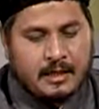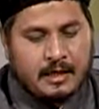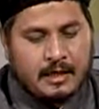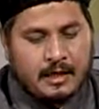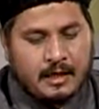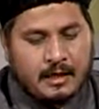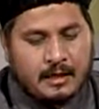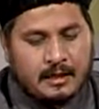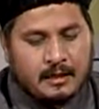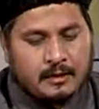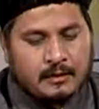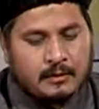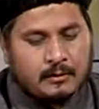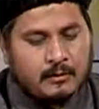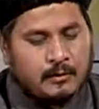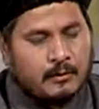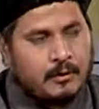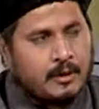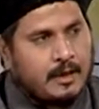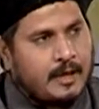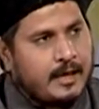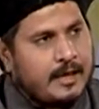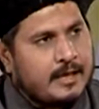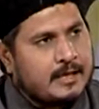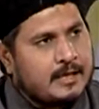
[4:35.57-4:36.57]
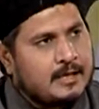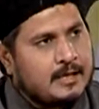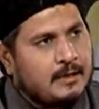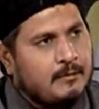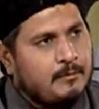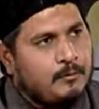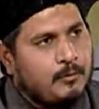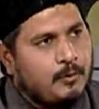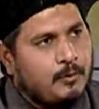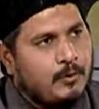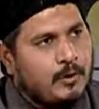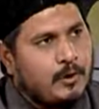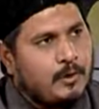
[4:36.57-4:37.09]
हालत और ऐसी
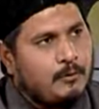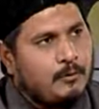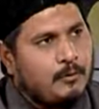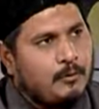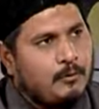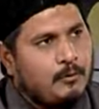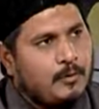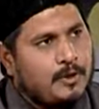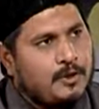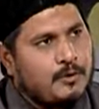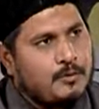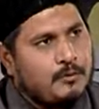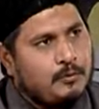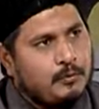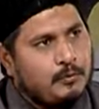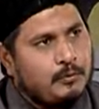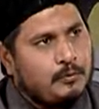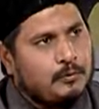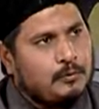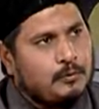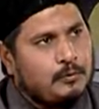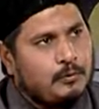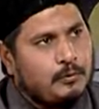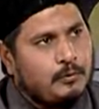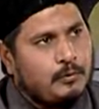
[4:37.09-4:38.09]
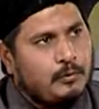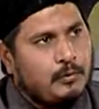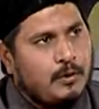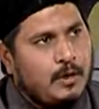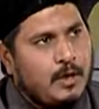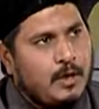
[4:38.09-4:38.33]
महकम व मजबूत हो